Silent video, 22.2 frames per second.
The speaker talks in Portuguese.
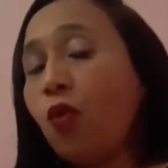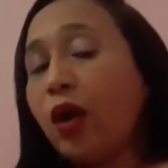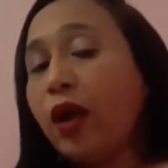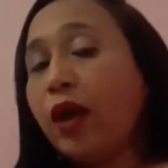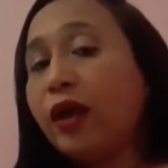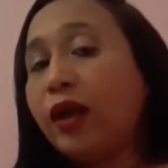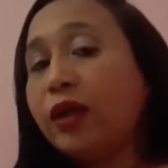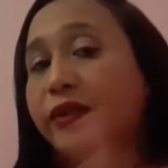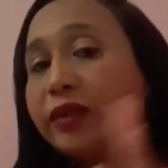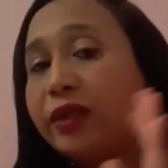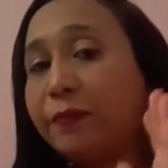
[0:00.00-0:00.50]

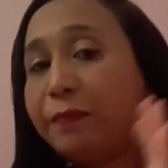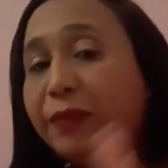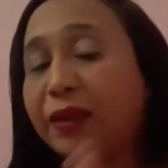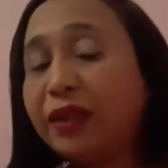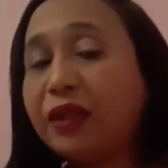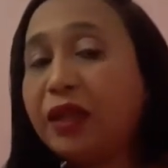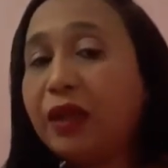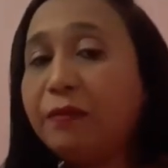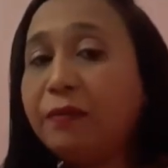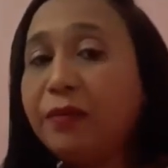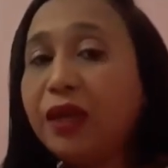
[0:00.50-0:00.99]
essa
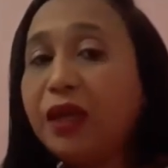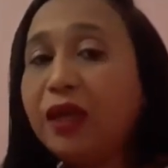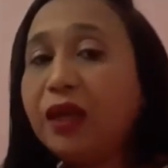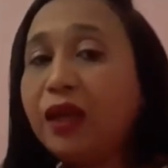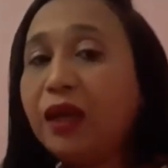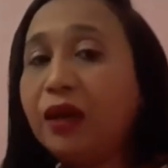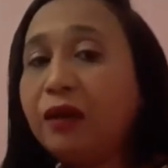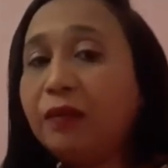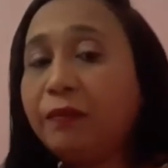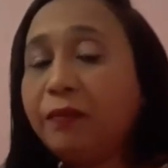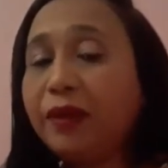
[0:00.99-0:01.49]

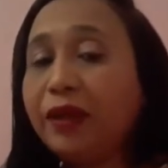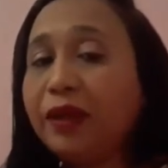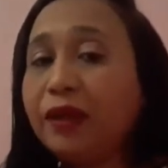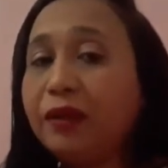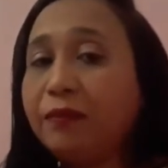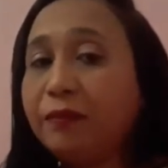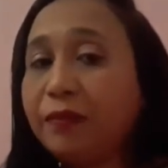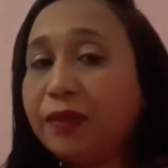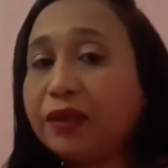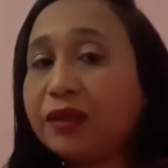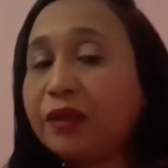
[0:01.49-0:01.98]
epidemia,
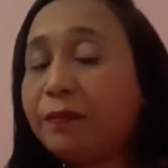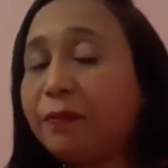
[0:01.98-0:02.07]
essa